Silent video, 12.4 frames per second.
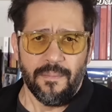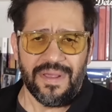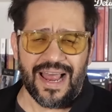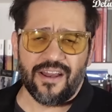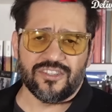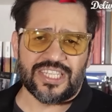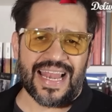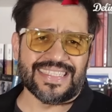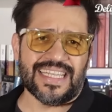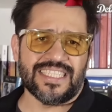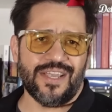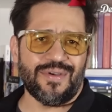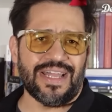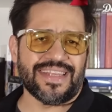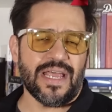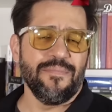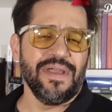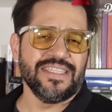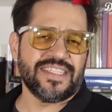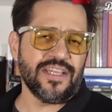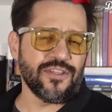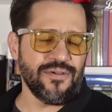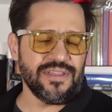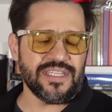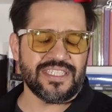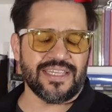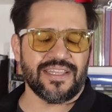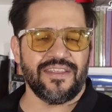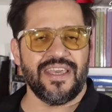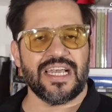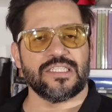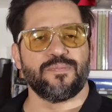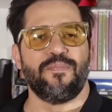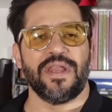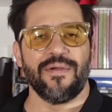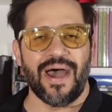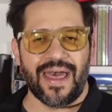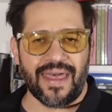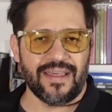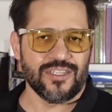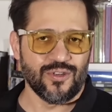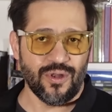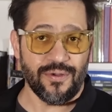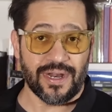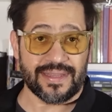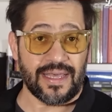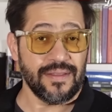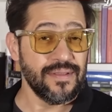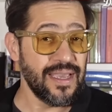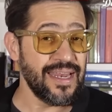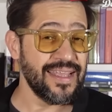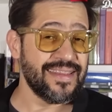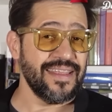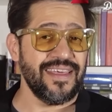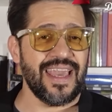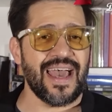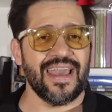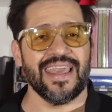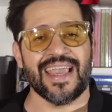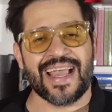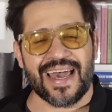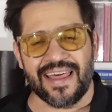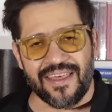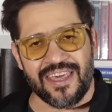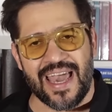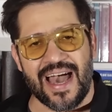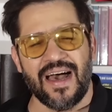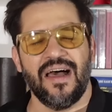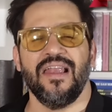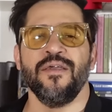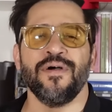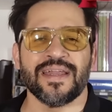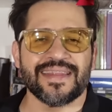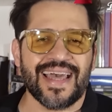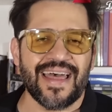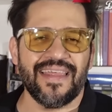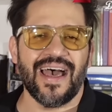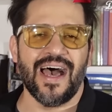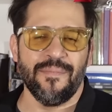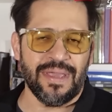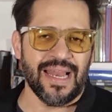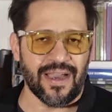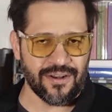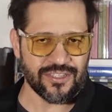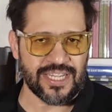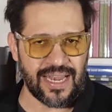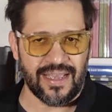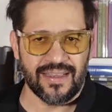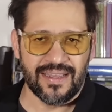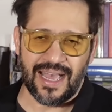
Milagro Sala ya lleva 3.127 días privada de su libertad. En este día y cada día, libertad a Milagro Sala.